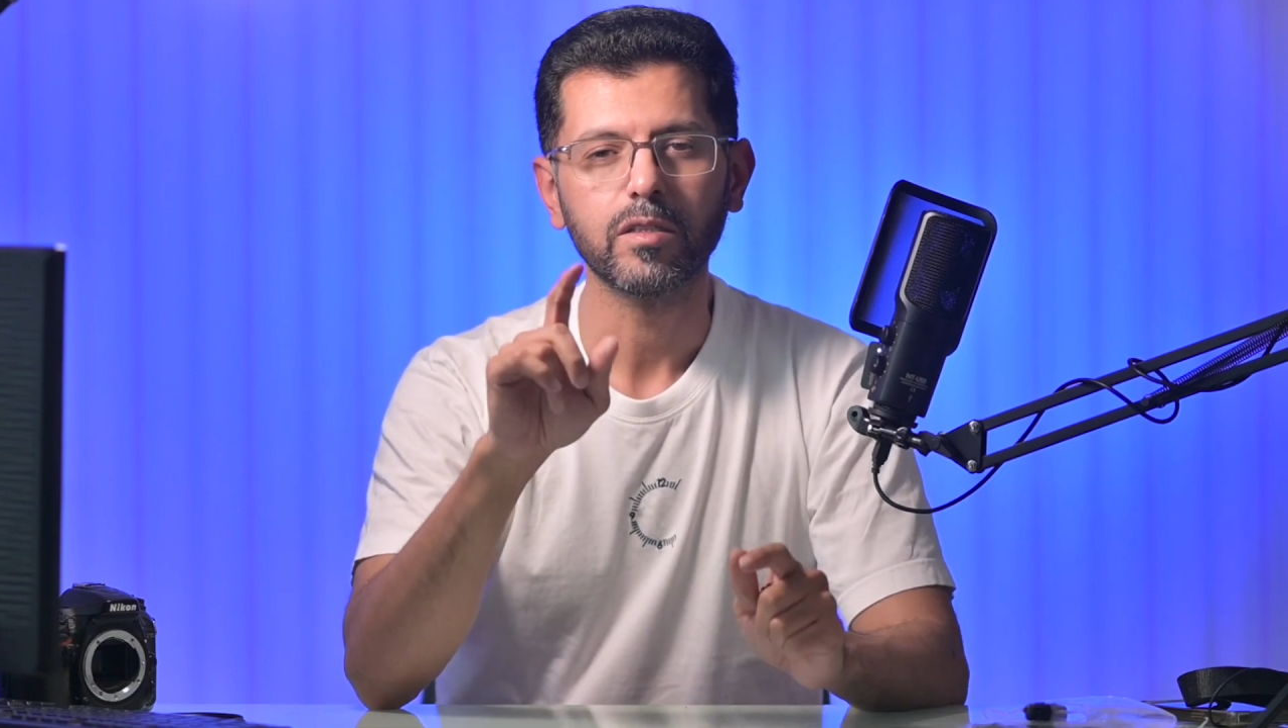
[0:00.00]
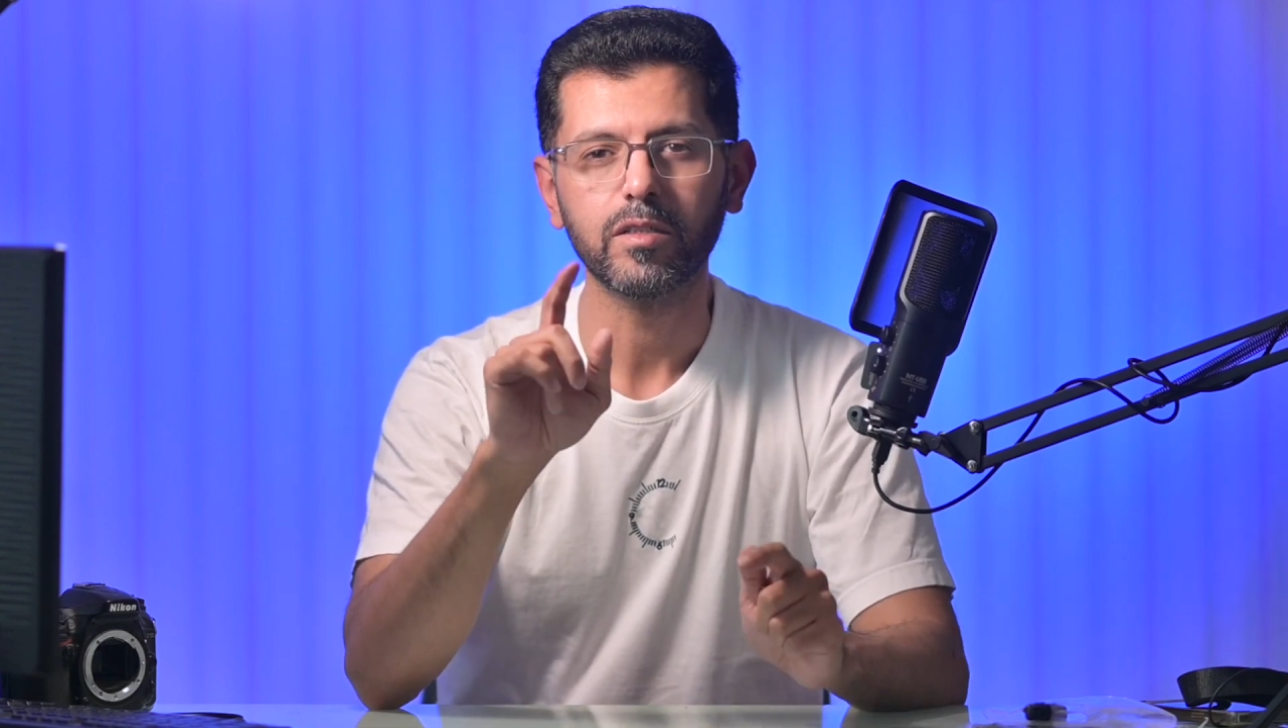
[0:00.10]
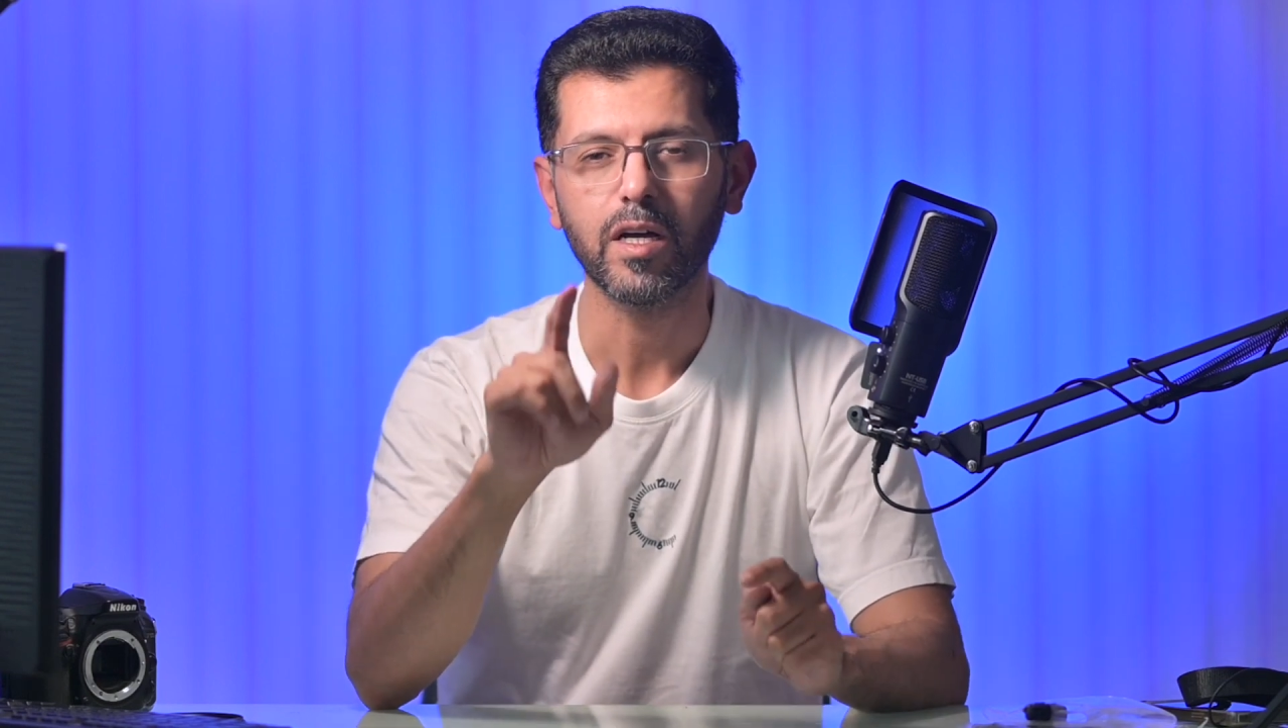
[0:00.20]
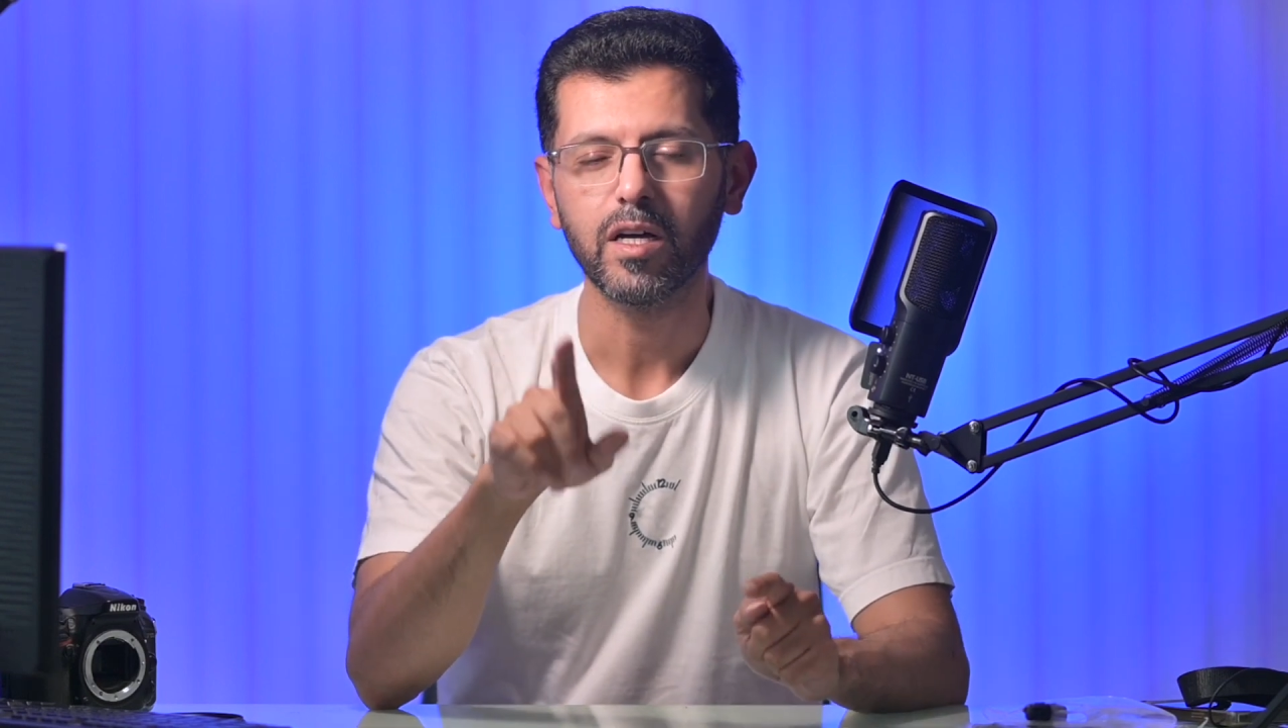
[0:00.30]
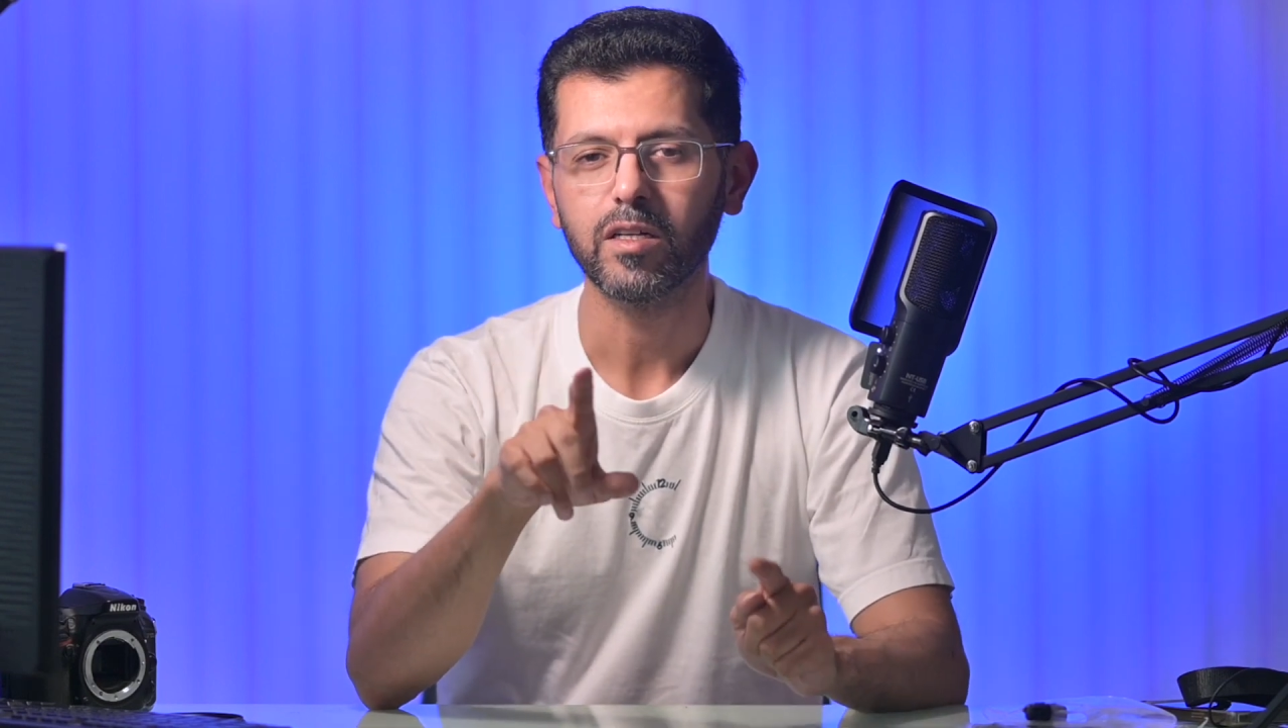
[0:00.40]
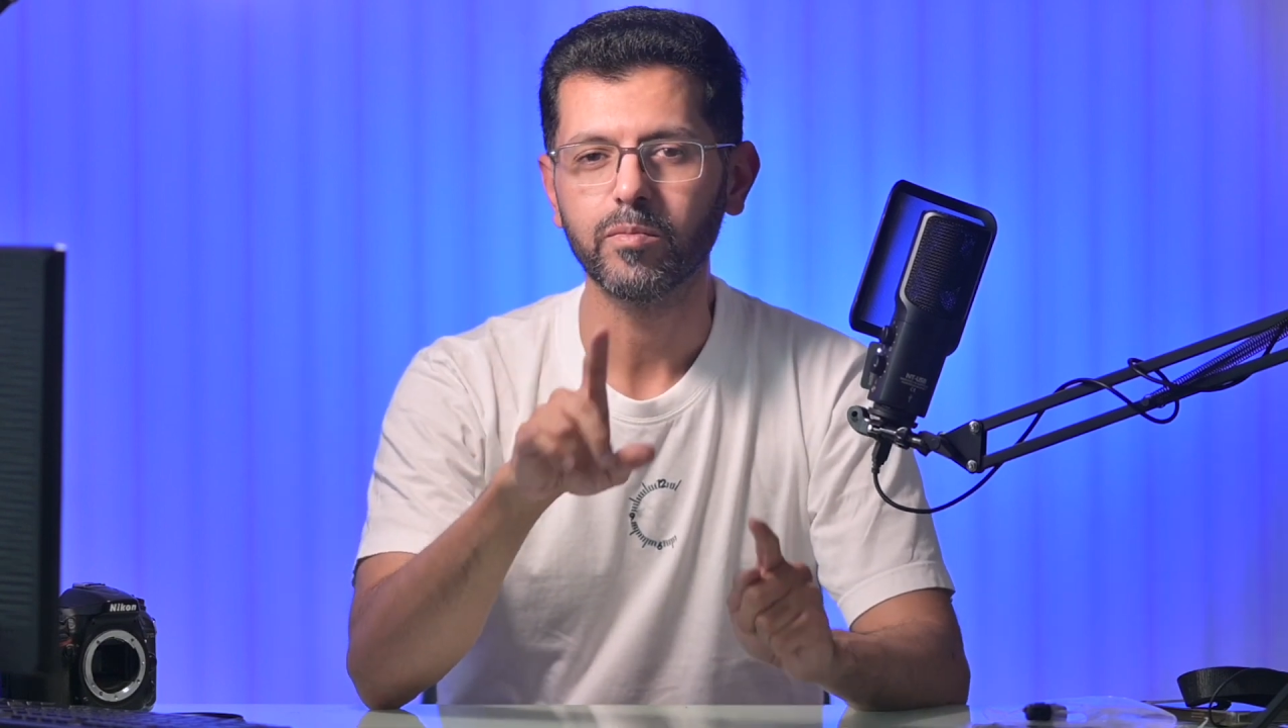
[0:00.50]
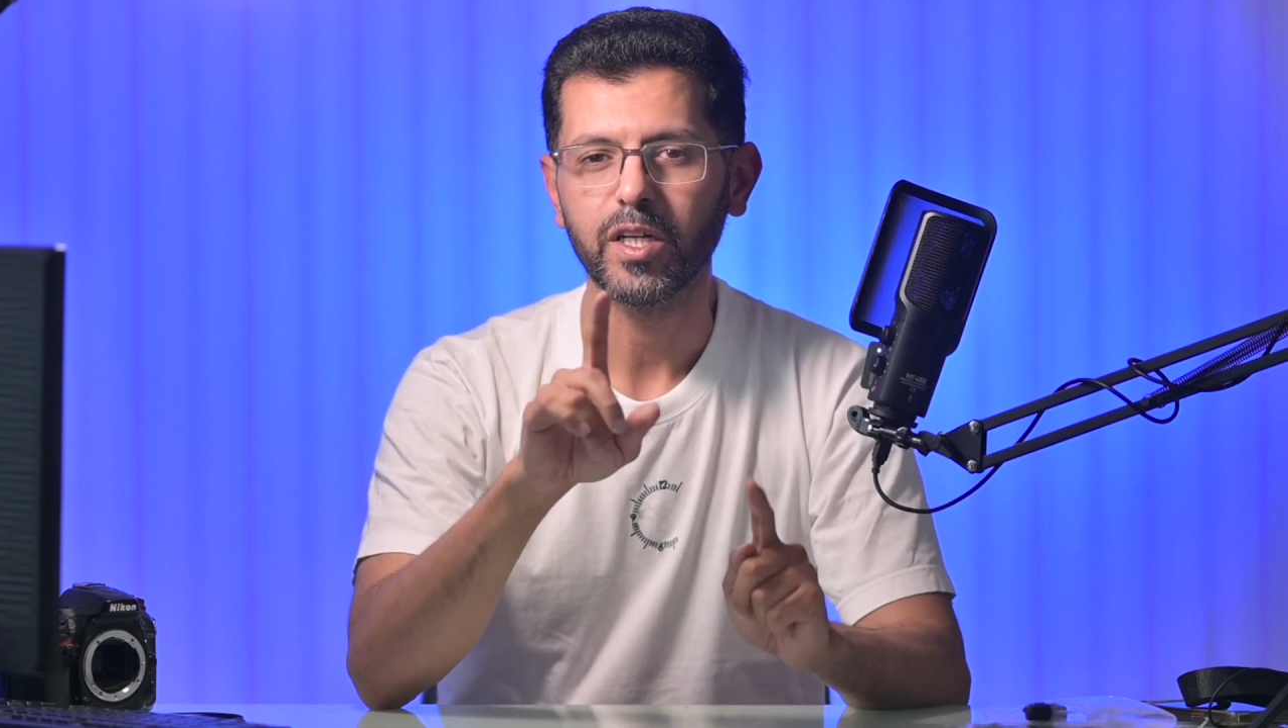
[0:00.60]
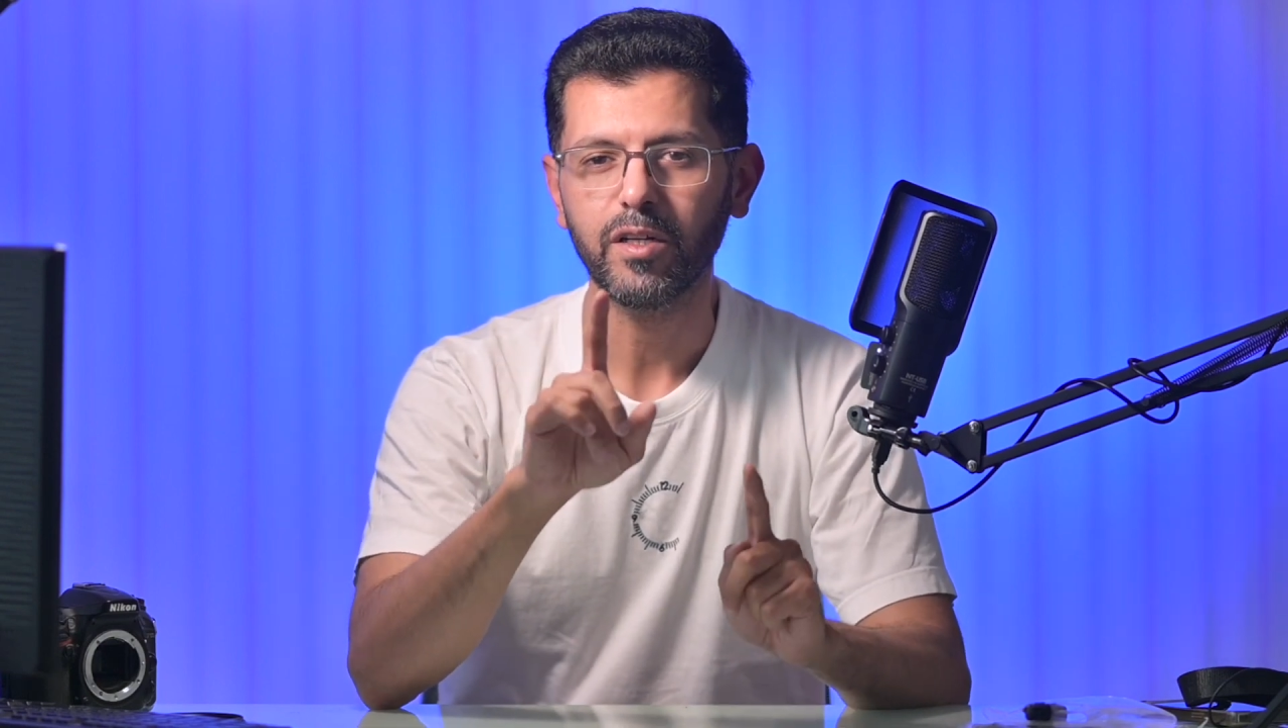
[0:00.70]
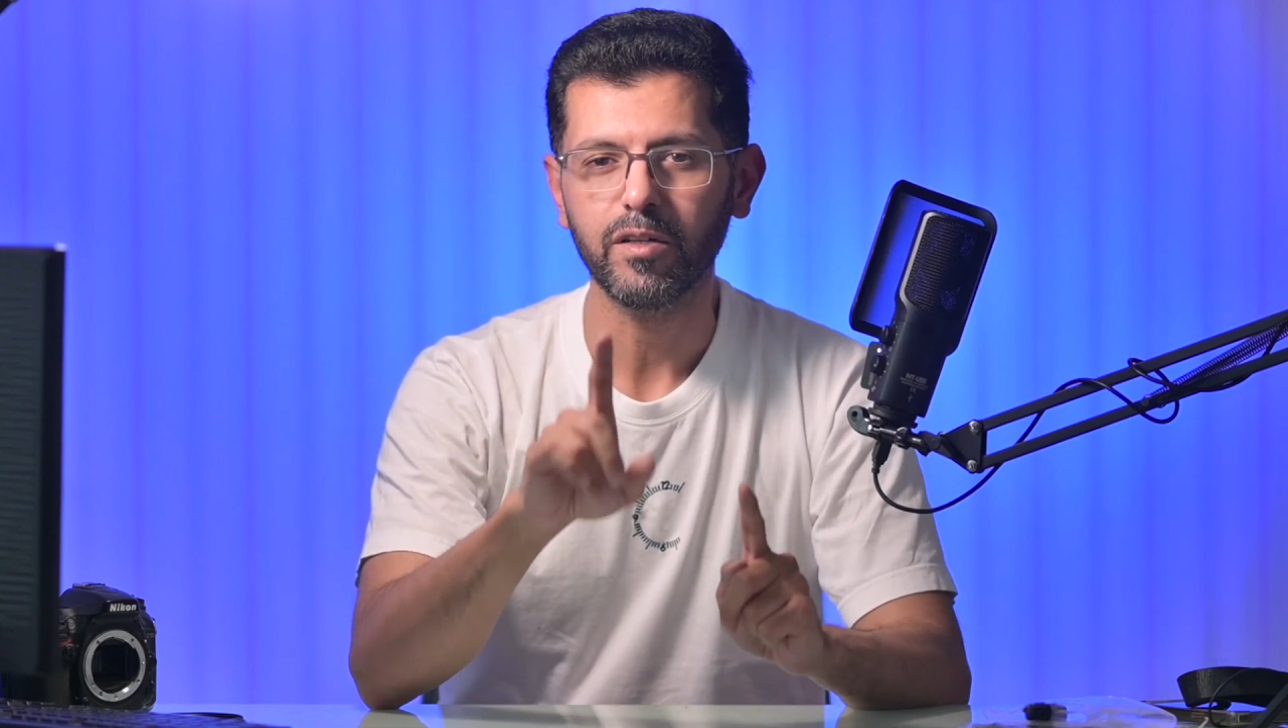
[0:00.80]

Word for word: دائما